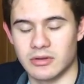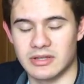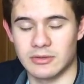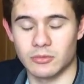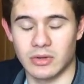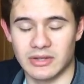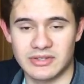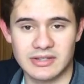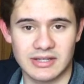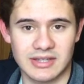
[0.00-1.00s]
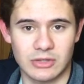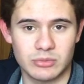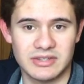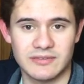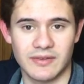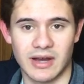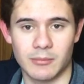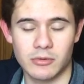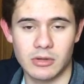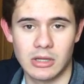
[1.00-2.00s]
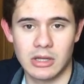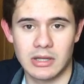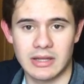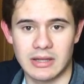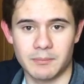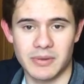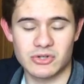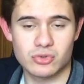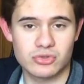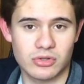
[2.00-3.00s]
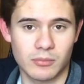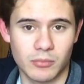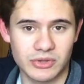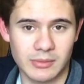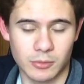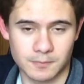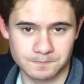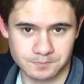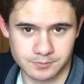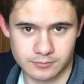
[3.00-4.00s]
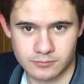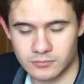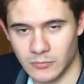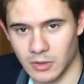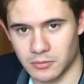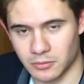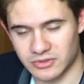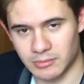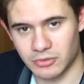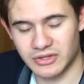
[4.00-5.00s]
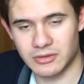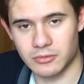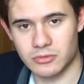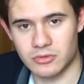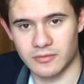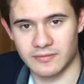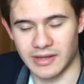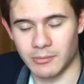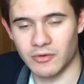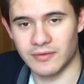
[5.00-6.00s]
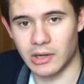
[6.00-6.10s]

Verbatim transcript: qui ont un titre traduit différemment et pas juste mot à mot. Donc c'est pour ça que va d'abord